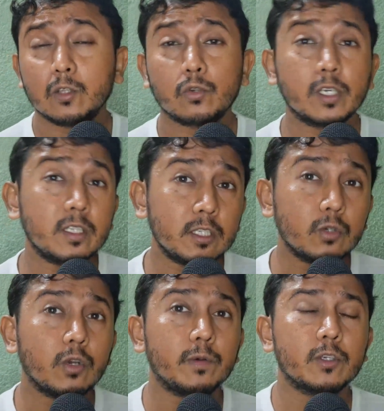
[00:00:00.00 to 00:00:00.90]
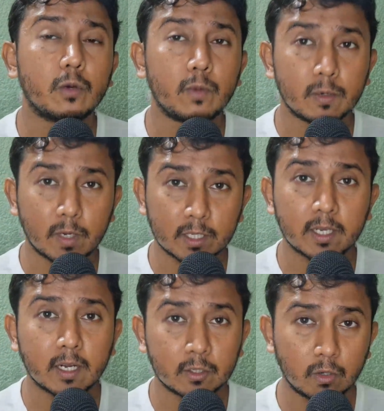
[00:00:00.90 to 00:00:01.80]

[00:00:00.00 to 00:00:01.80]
তো সেই জিনিসগুলো আমাদের সবার মাথায় রাখা